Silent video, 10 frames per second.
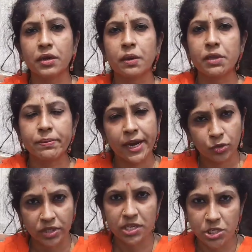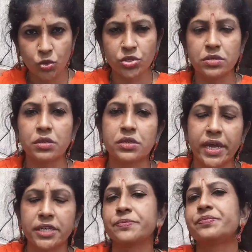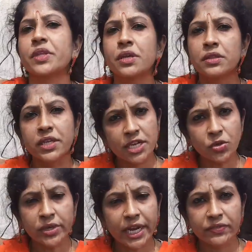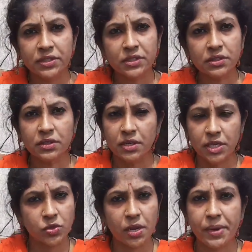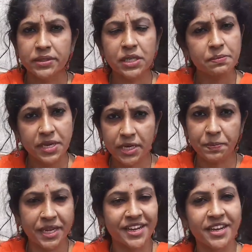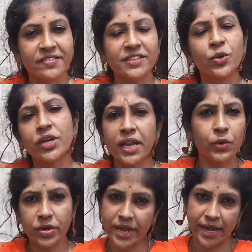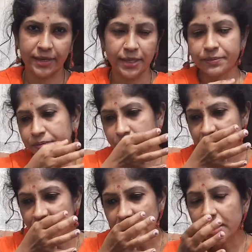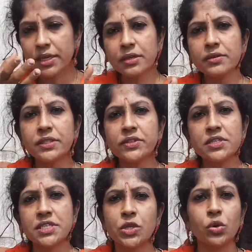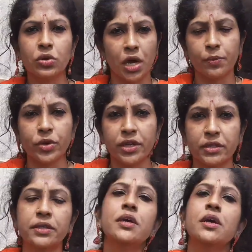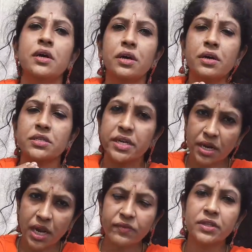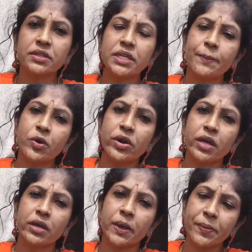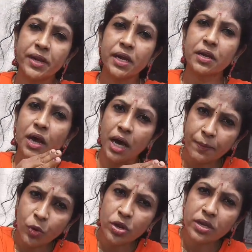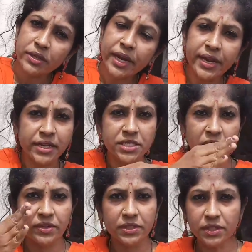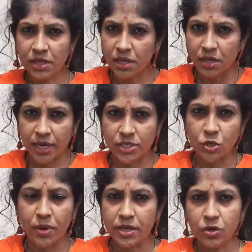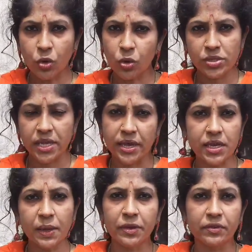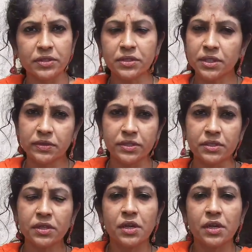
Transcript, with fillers: கம்மிங் பேக் டு த கீட்டோ டயட் இந்த கீட்டோ டயட் வந்து நான் சொன்ன மாதிரி மீட் பிரியர்களுக்கு வந்து ஒரு நல்ல ஒரு டயட் தான் அது வந்து ஜீரோ கார்போ இருக்குது ஜென்ரலாக வந்து நம்மளோட எப்படின்னா கார்போவில் இருந்தால் எனர்ஜியாக வந்து கன்சியூம் ஆகி குளுக்கோஸ் ஆகி நமக்கு வந்து அது வந்து